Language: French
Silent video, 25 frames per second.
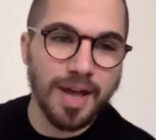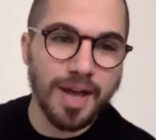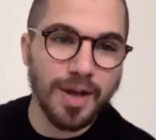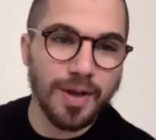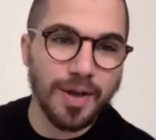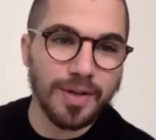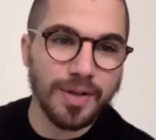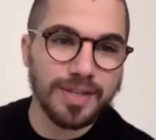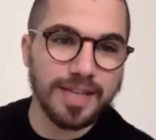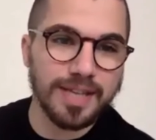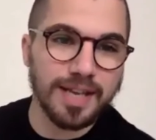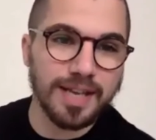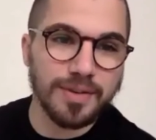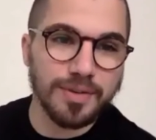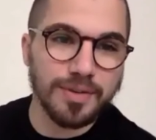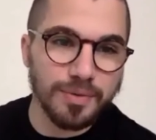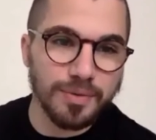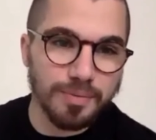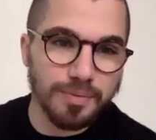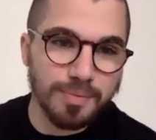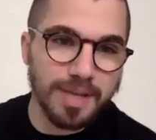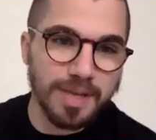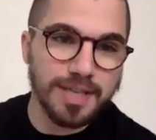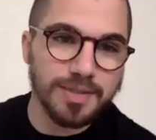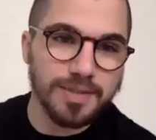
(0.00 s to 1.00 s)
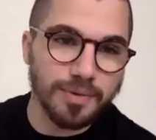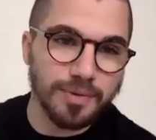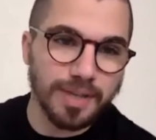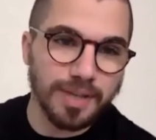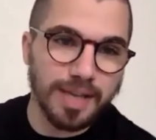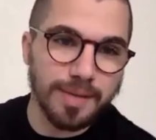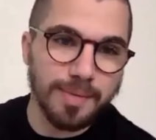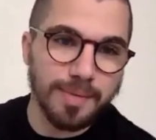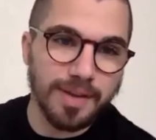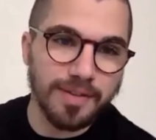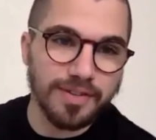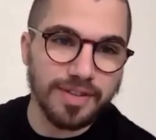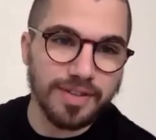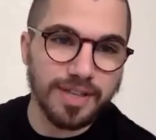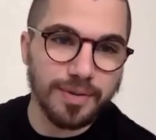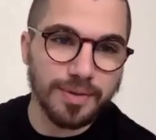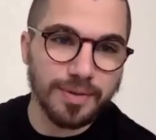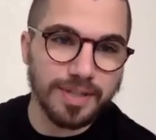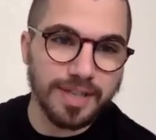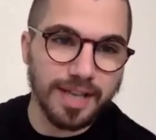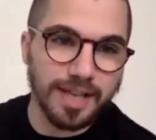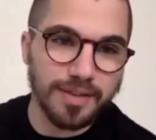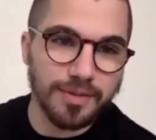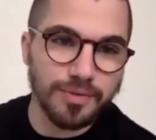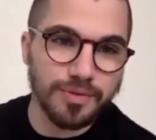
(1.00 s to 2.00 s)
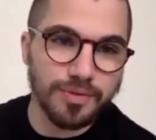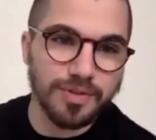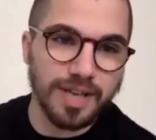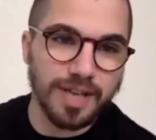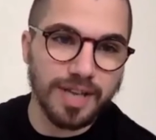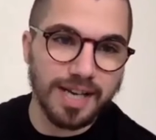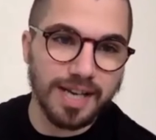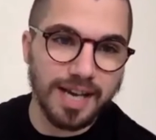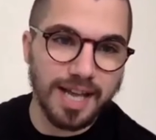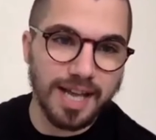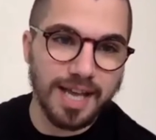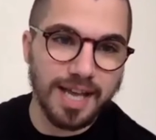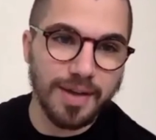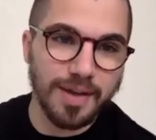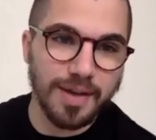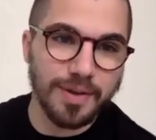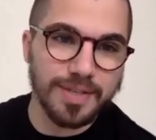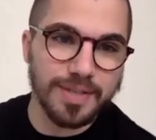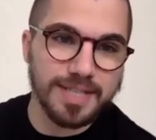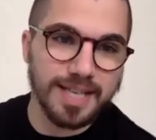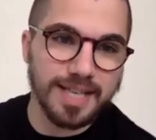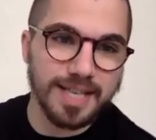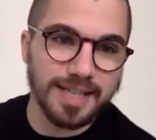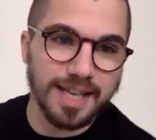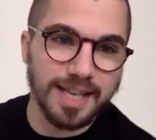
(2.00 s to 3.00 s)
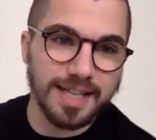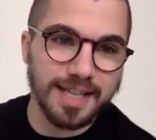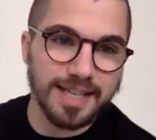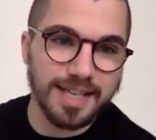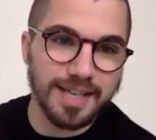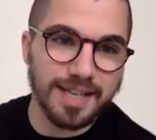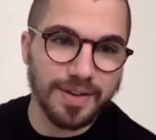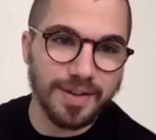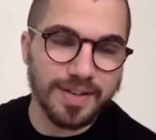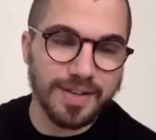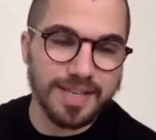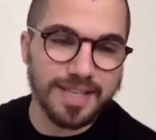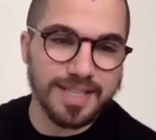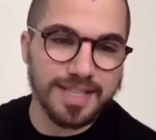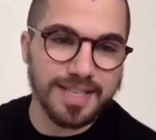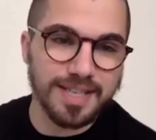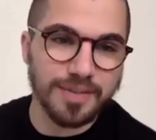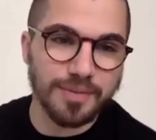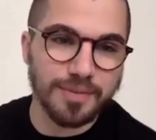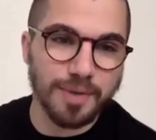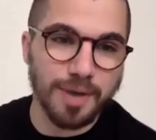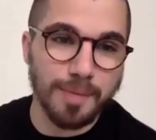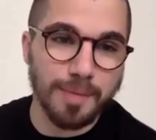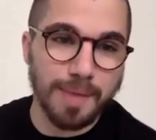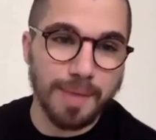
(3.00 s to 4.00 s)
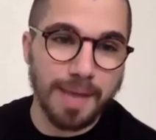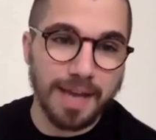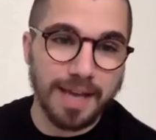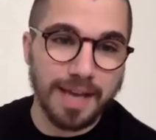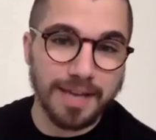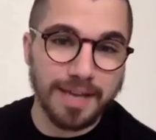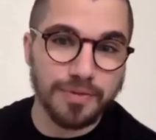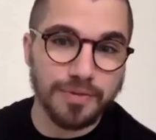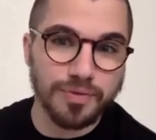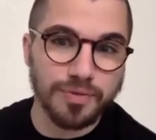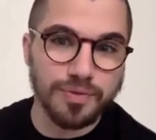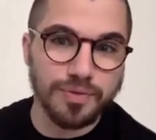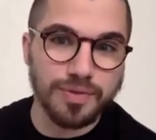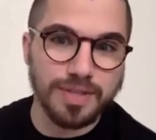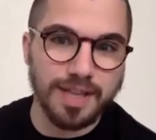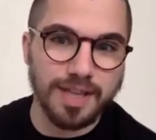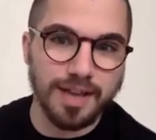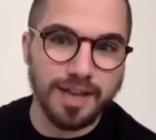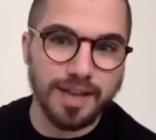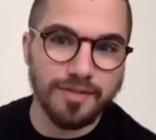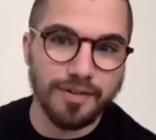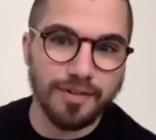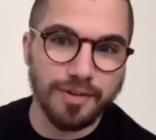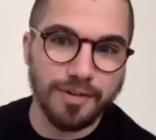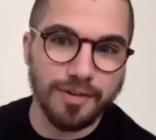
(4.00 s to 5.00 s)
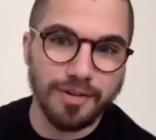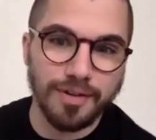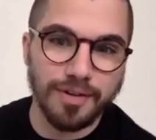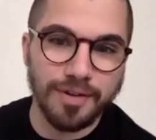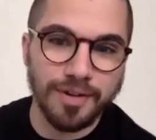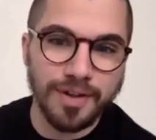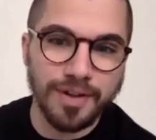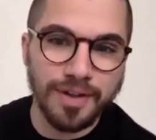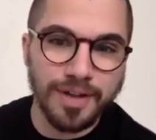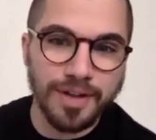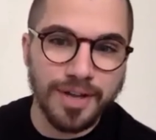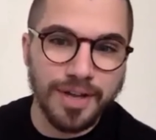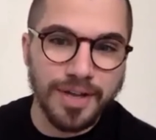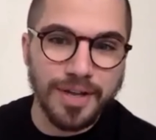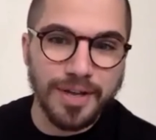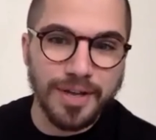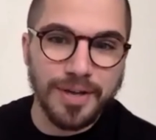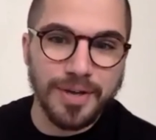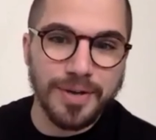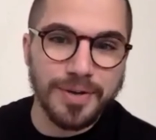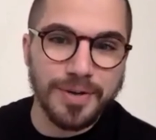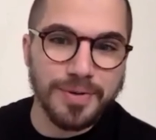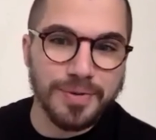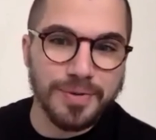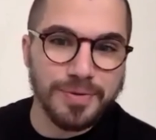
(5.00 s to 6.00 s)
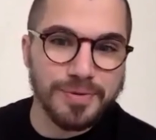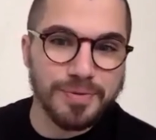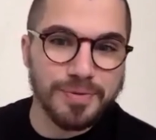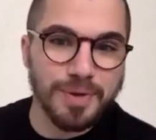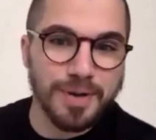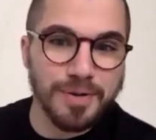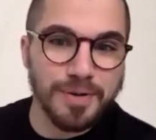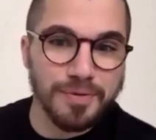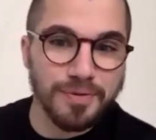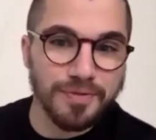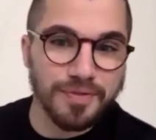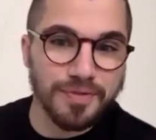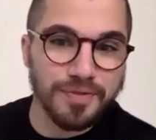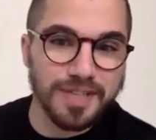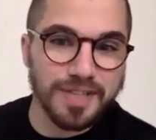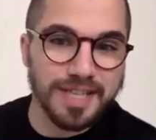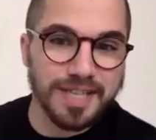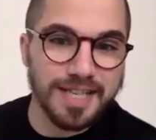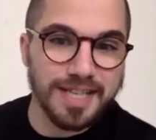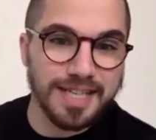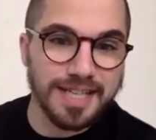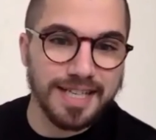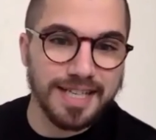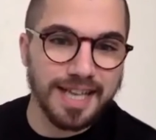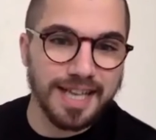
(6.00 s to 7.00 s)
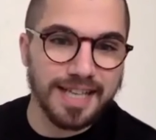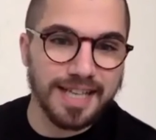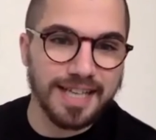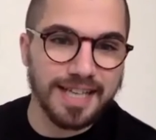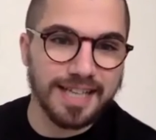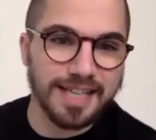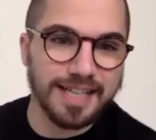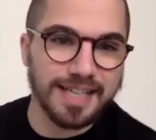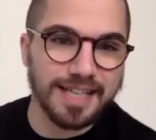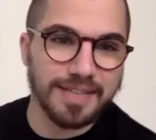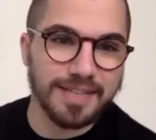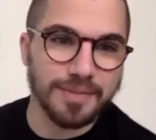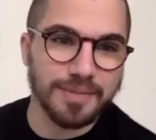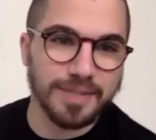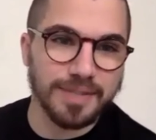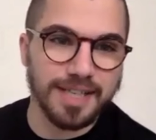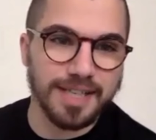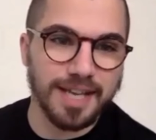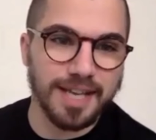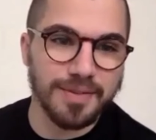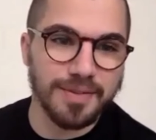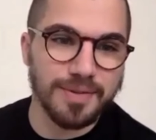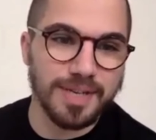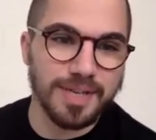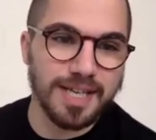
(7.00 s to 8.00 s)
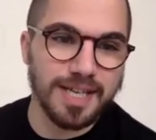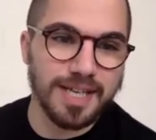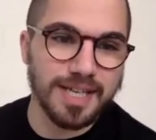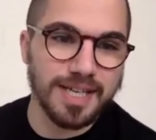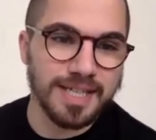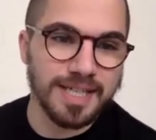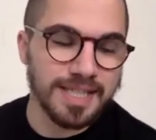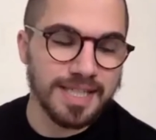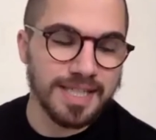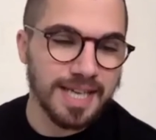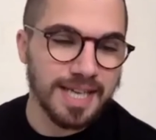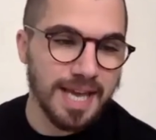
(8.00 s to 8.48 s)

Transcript: Euh, telle qu'une pièce qu'on a imaginée au Théâtre du Châtelet euh, cette année, euh, qui s'est jouée à Paris juste avant qu'on soit confiné. Les dernières dates ont été annulées.